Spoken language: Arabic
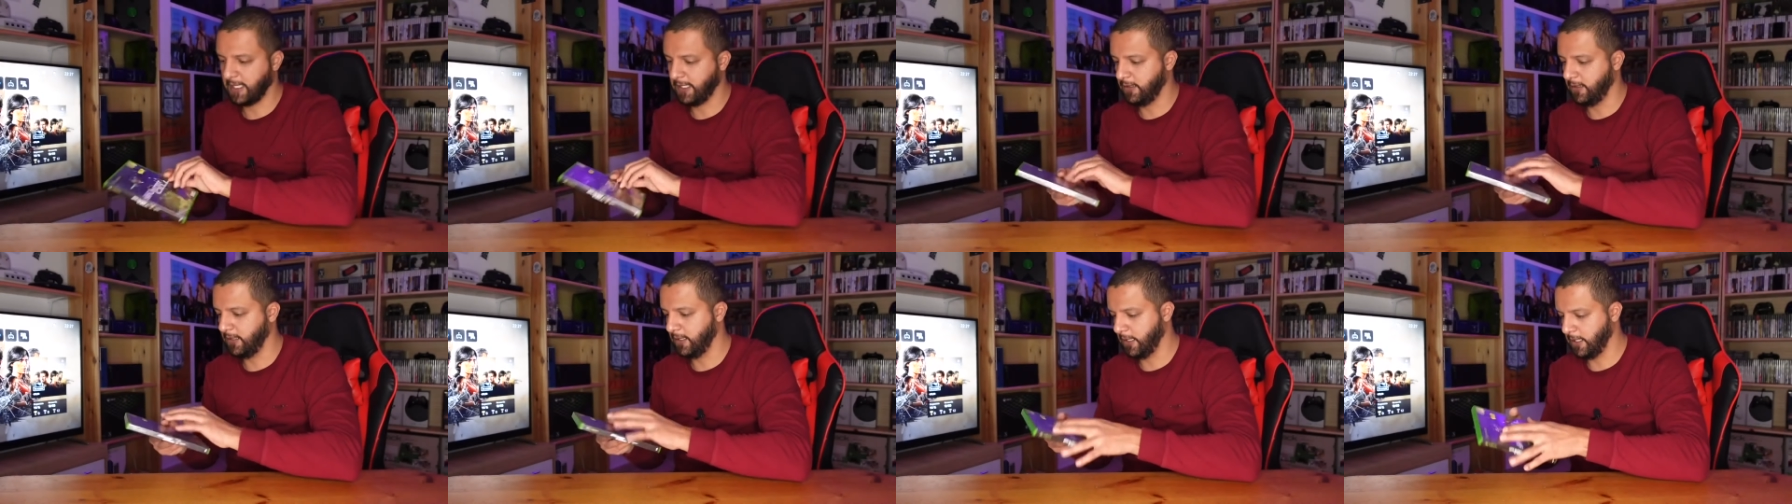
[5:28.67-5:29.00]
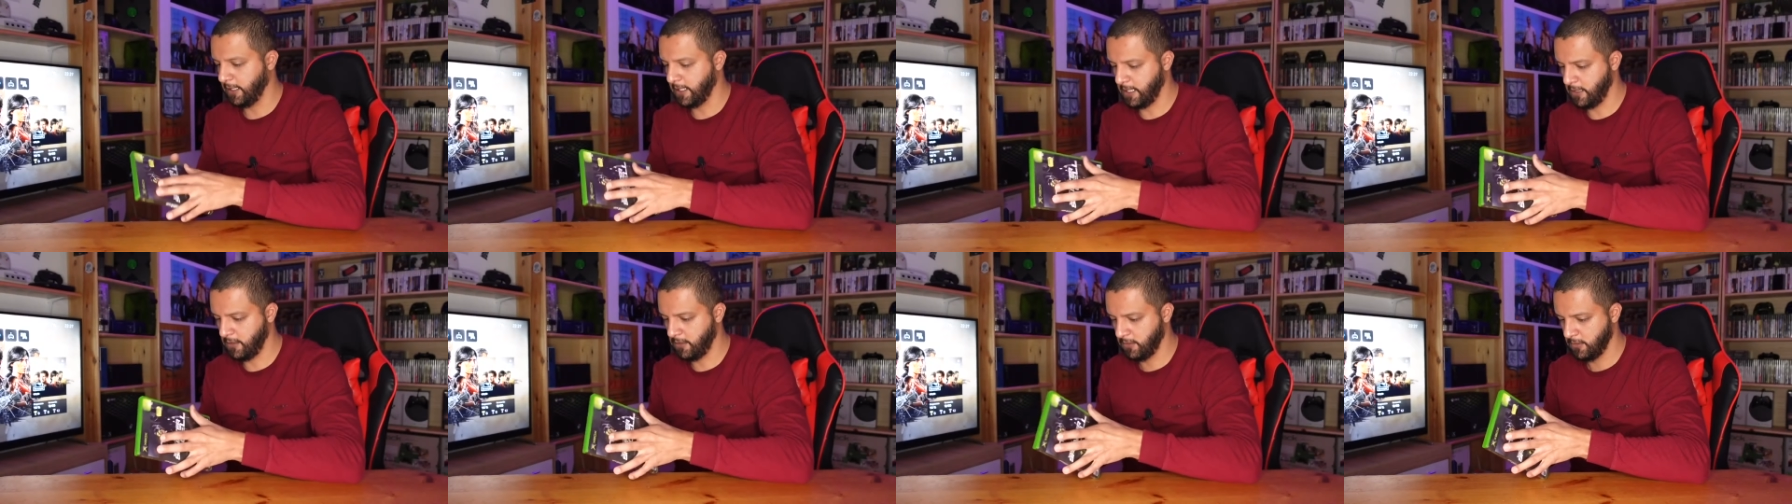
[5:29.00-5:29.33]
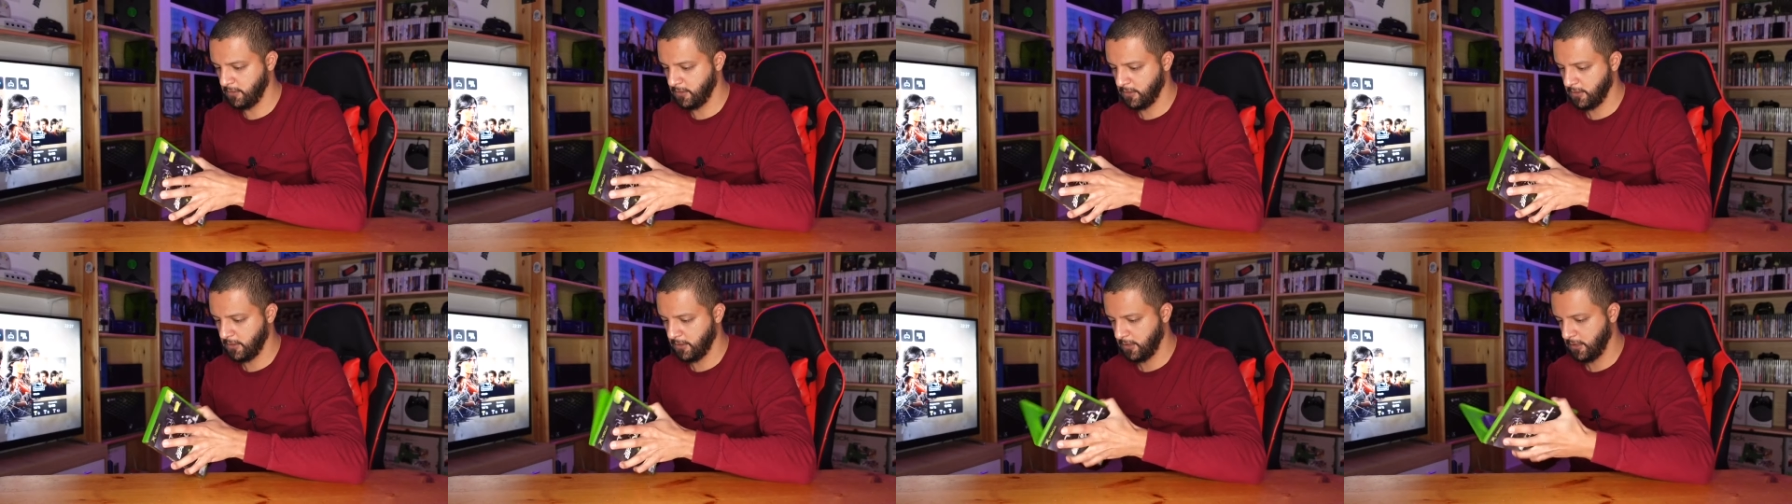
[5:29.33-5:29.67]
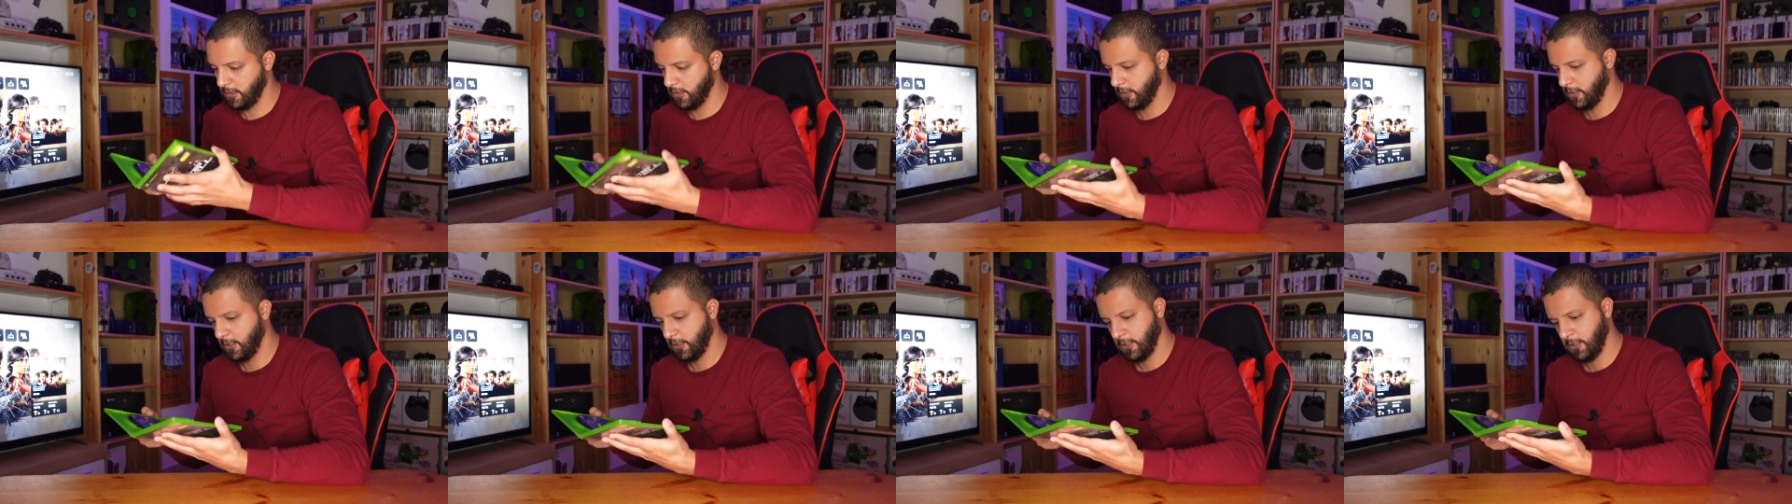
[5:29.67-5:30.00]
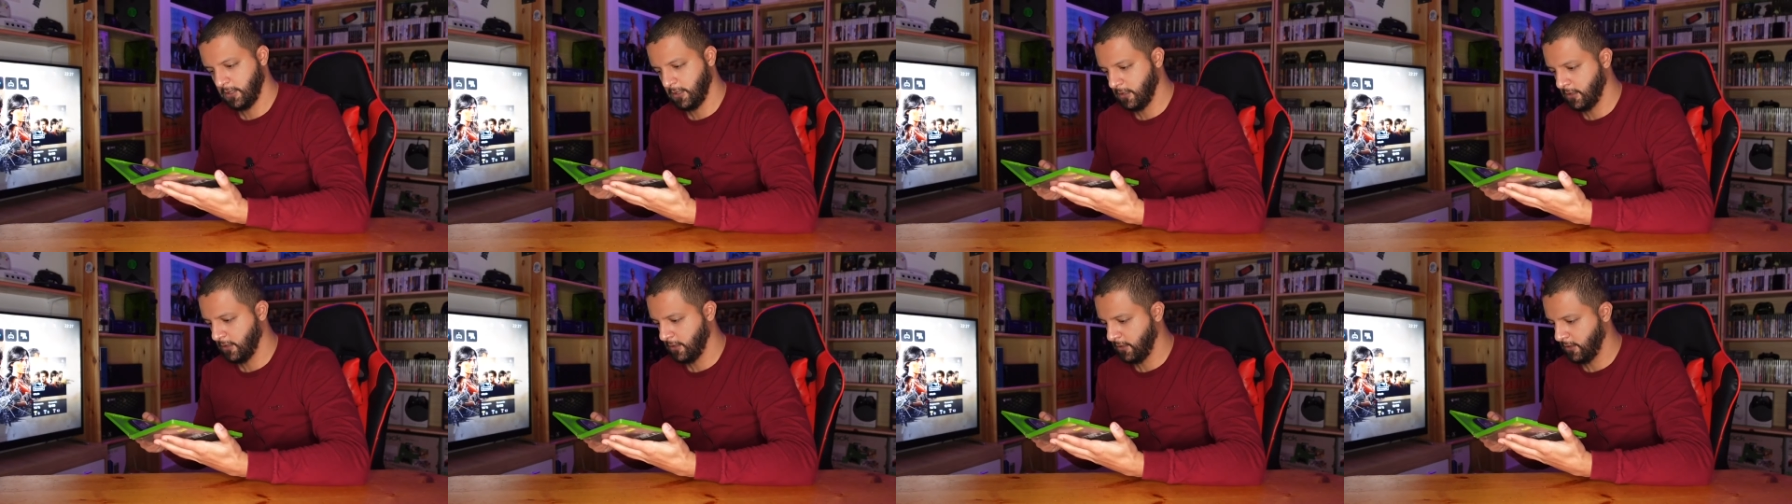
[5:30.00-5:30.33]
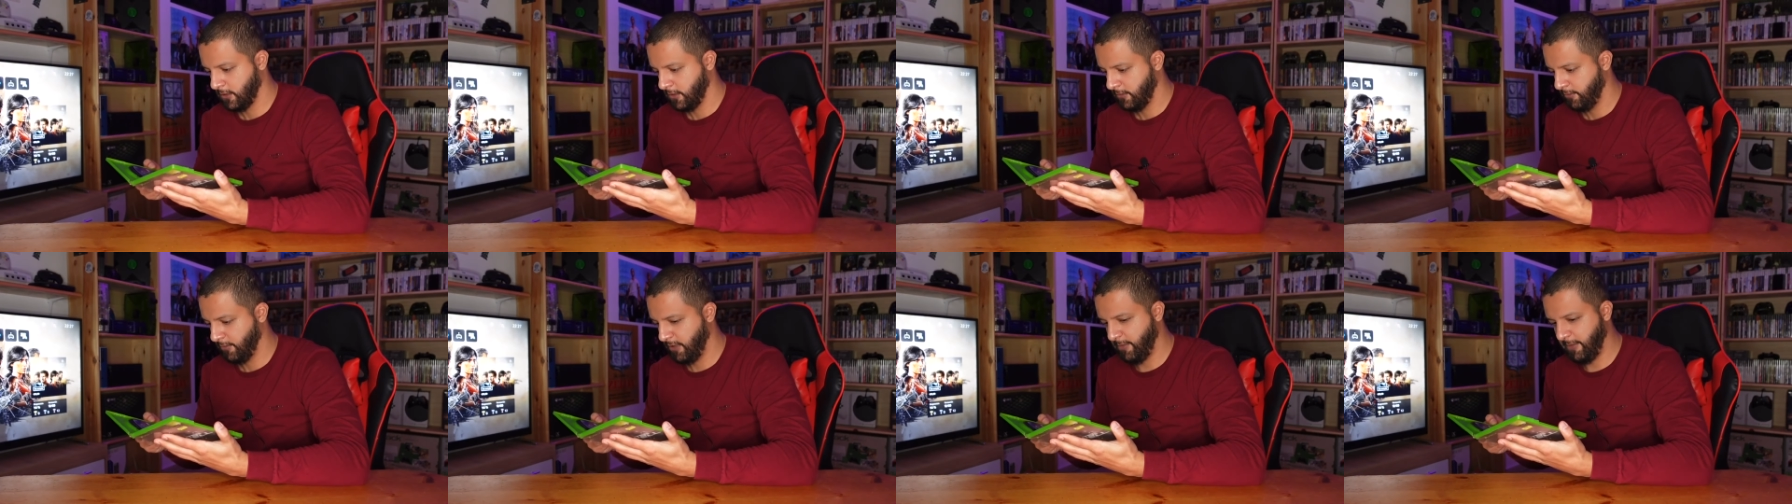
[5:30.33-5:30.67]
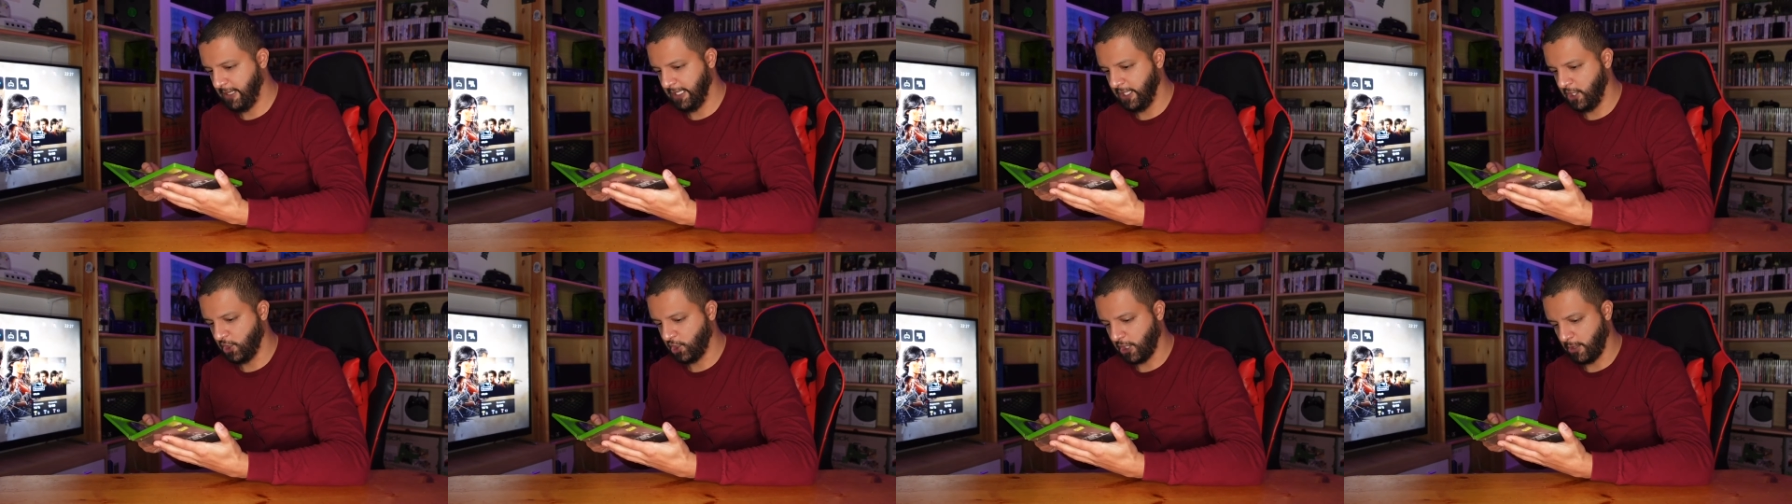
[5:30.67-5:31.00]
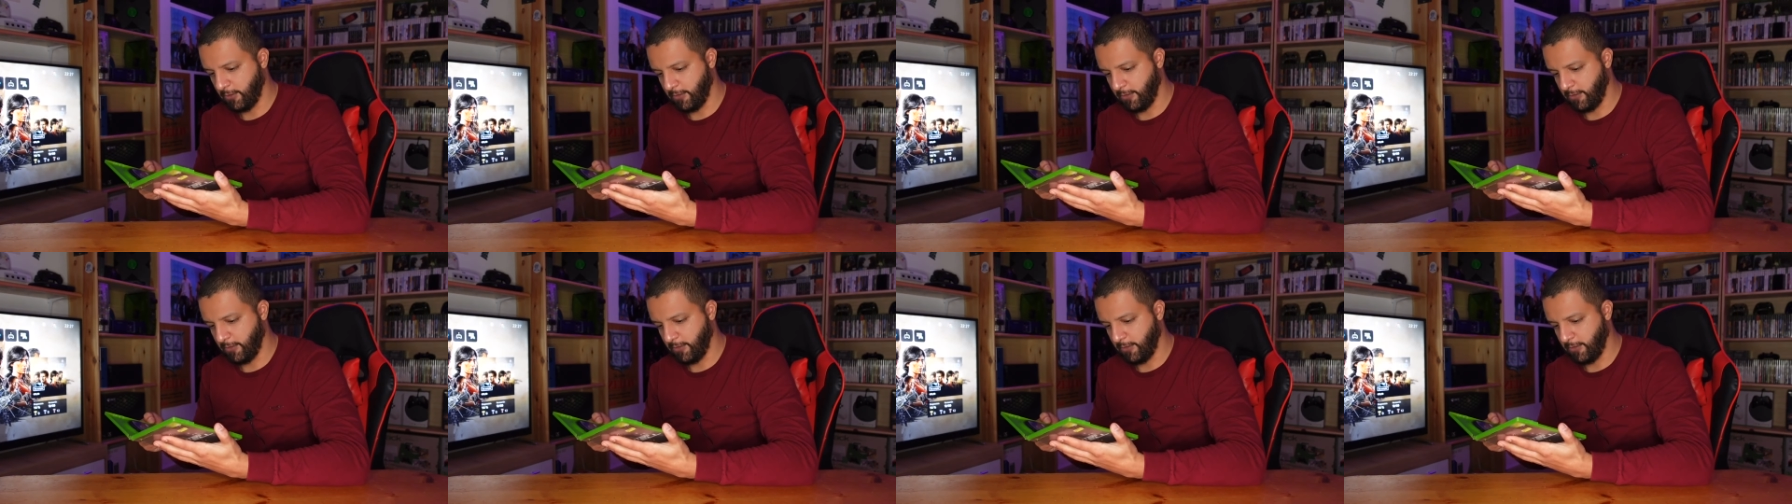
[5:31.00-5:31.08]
عندي يا مي معليش